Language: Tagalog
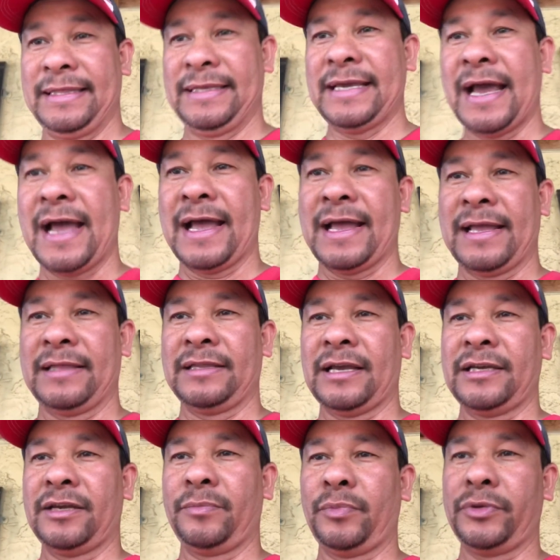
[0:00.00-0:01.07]
Yan.
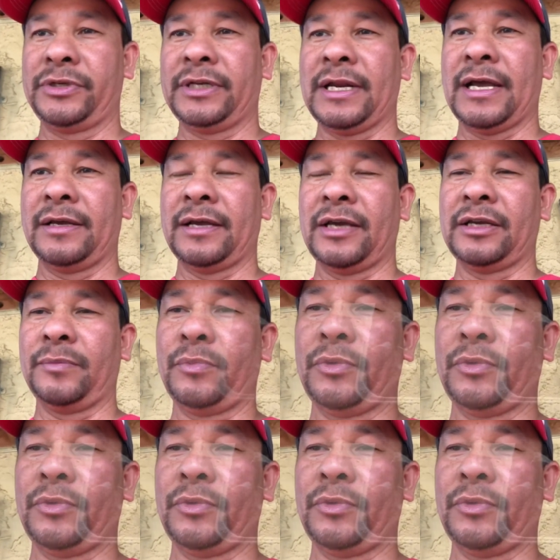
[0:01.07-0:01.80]
Ayan po sila, ayan po